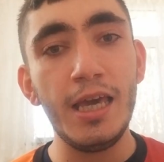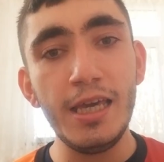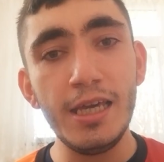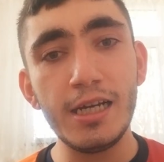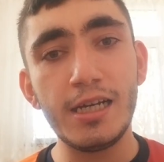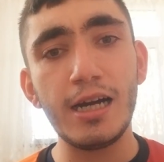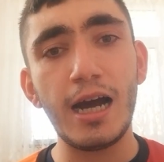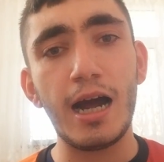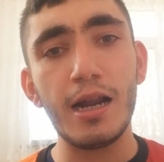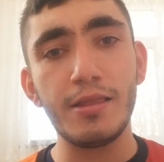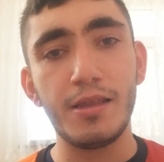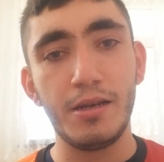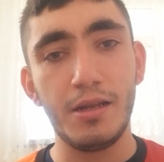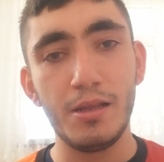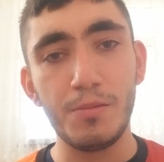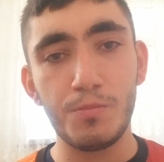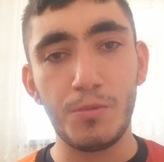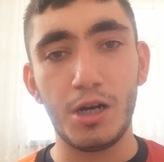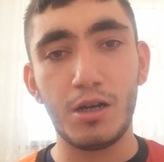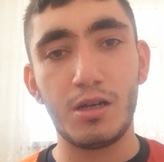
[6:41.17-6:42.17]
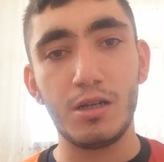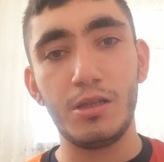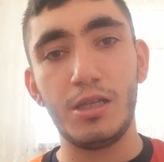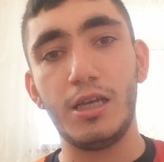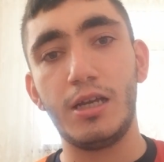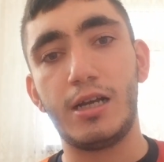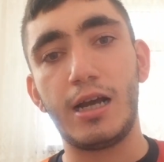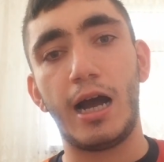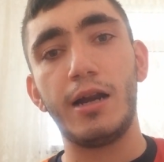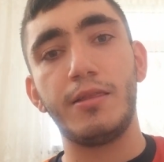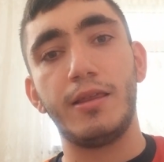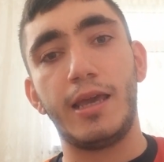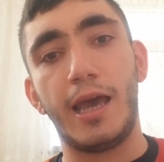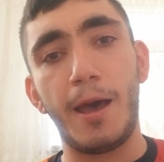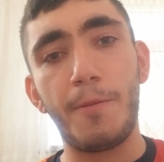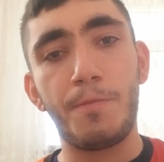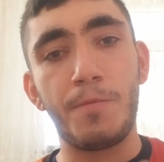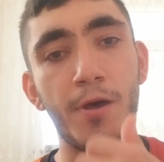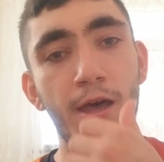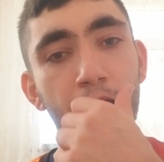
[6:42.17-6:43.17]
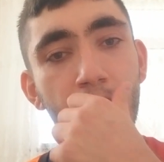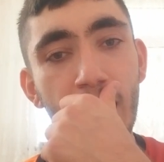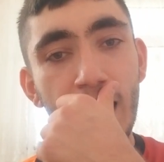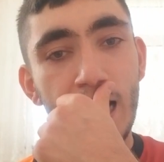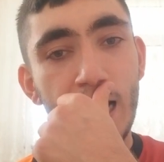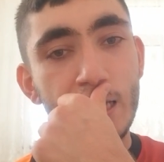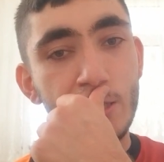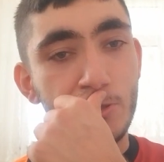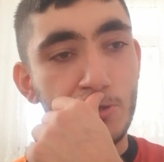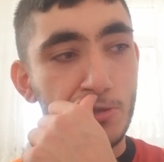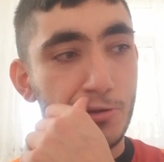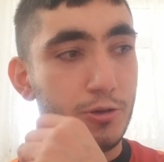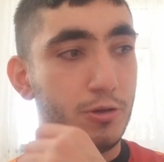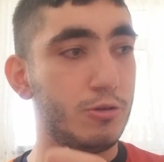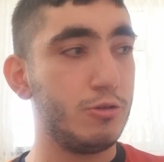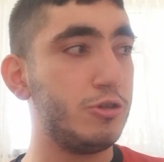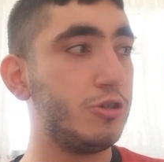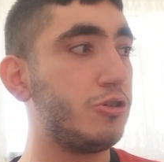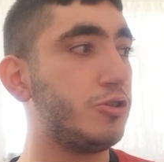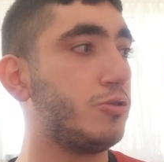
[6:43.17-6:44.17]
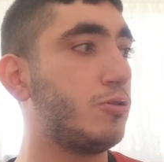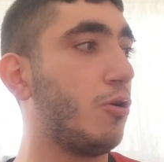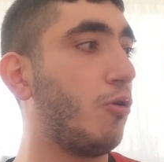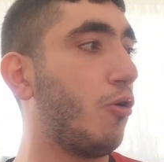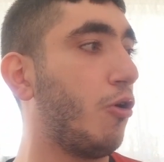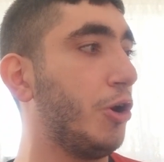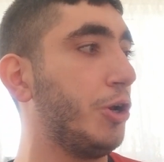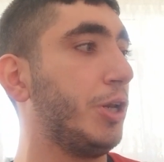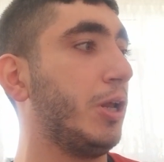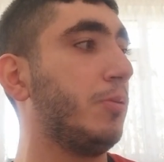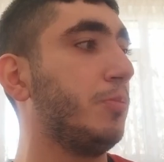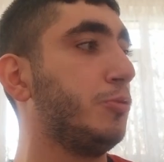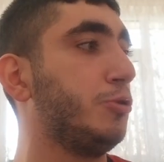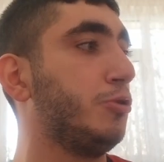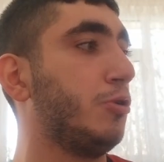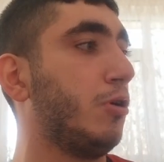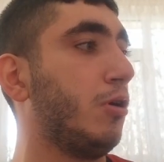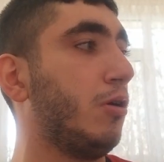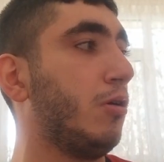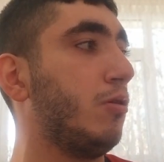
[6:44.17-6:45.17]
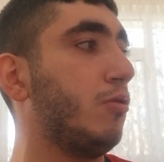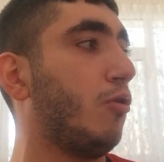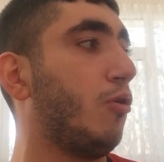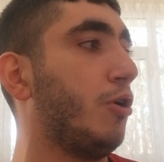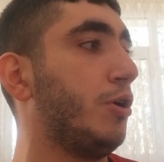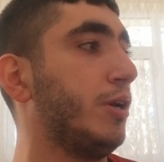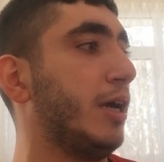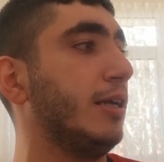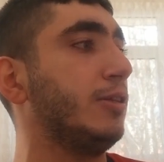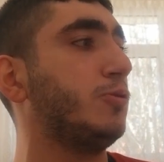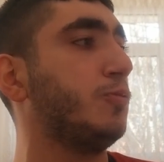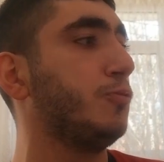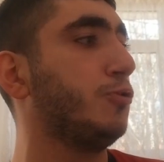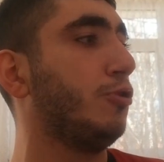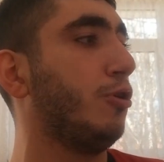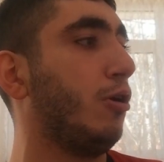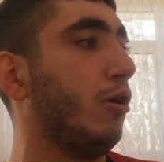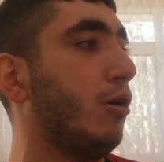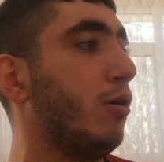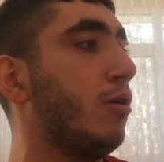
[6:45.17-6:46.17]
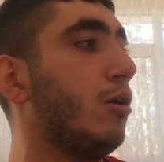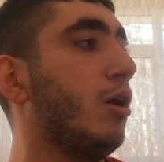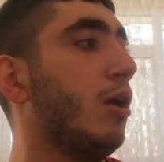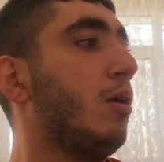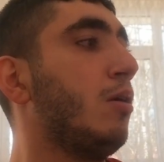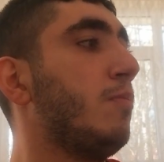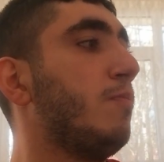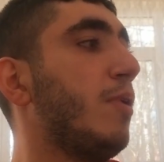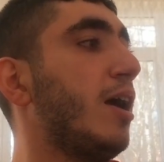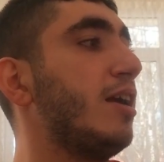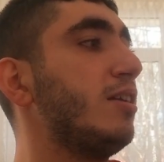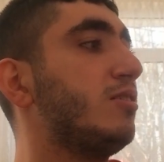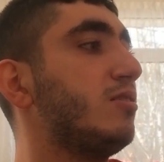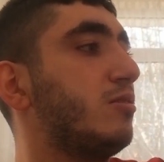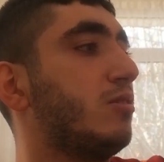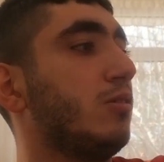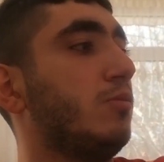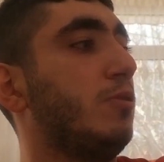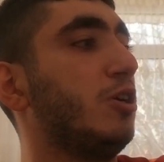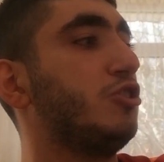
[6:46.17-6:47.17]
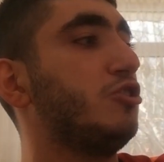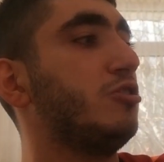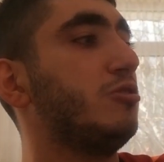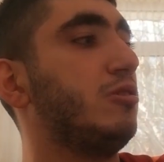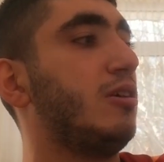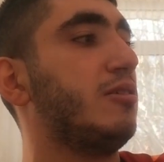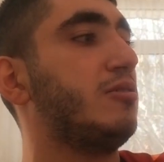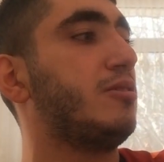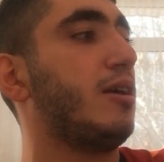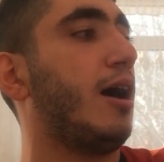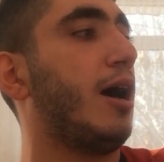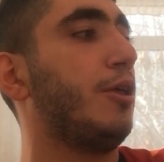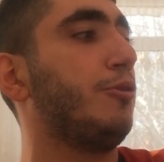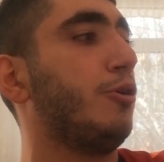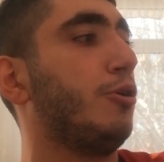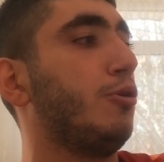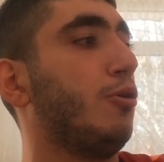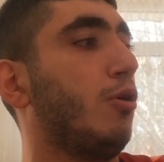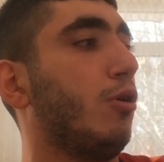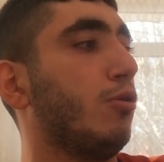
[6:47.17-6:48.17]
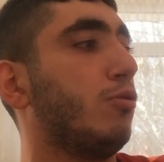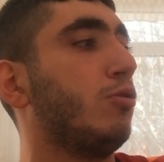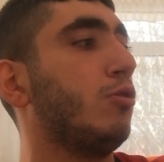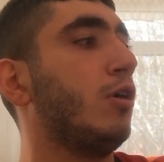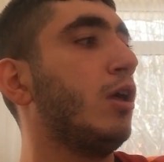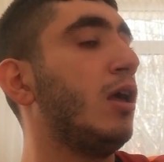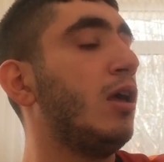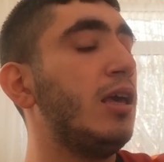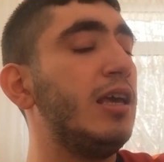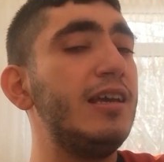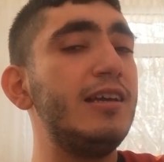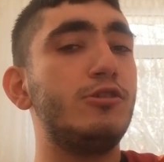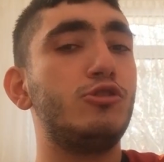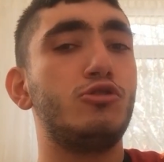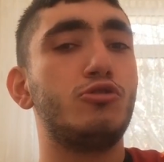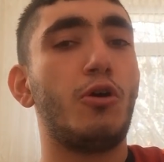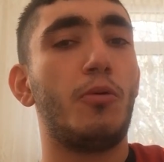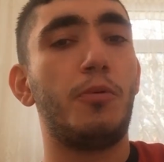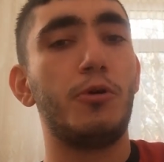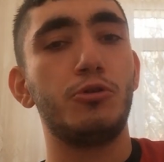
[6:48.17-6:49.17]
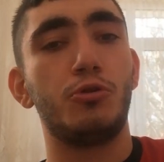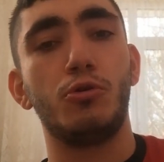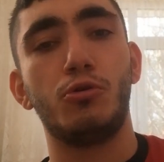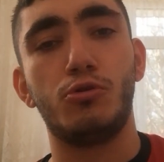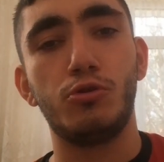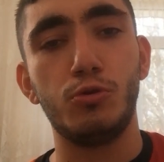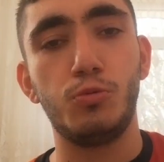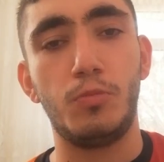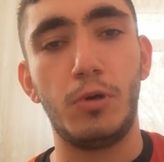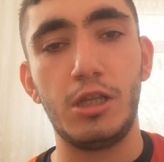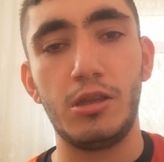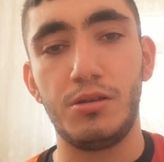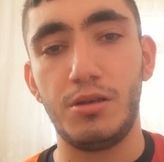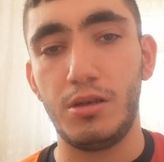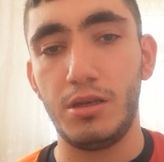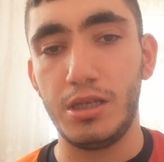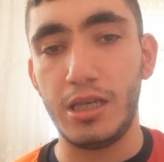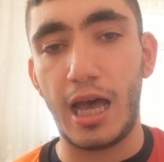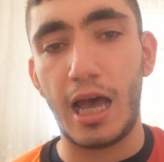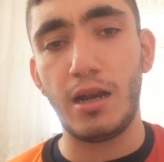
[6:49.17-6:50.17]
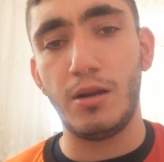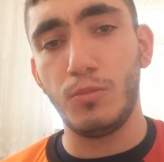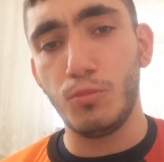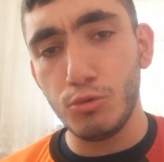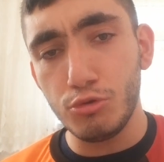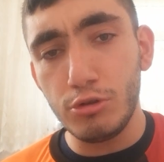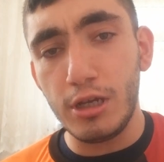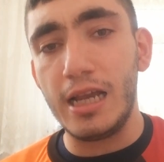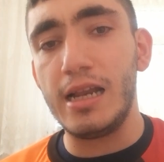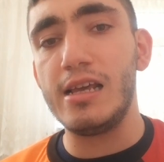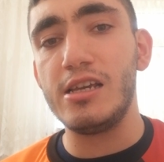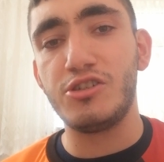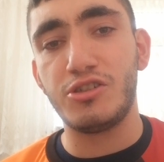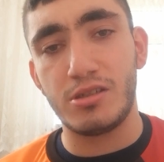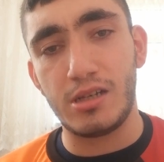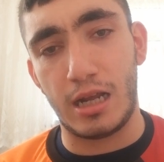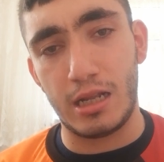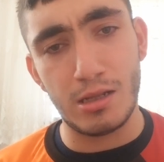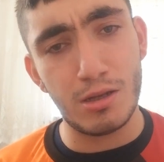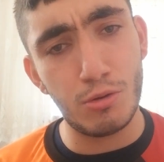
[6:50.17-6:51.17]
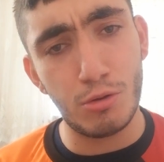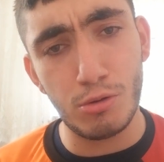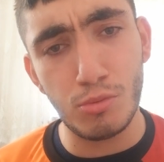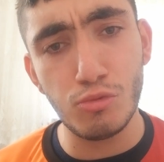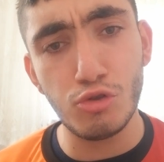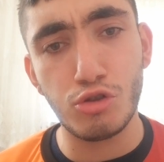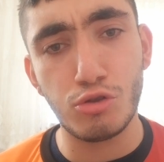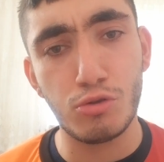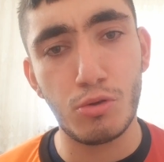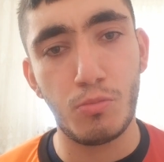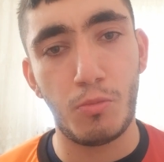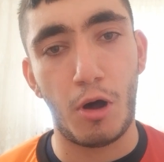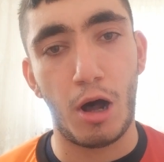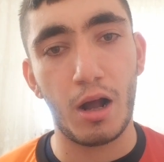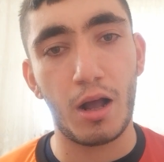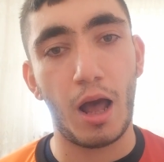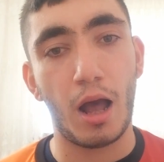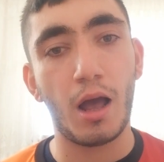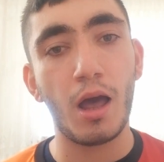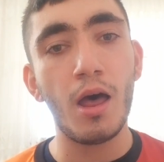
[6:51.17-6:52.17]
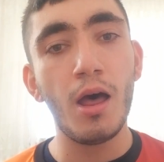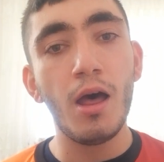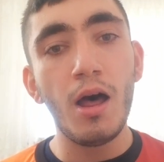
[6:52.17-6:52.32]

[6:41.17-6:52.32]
Icardi'nin bakın Icardi hep eleştiriyoruz. İşte oynamıyor, oynatmıyor. Manchester maçında sahada yok. Hiç topa dokunmadı. Yani bunu eleştirenler olmuştur muhakkak.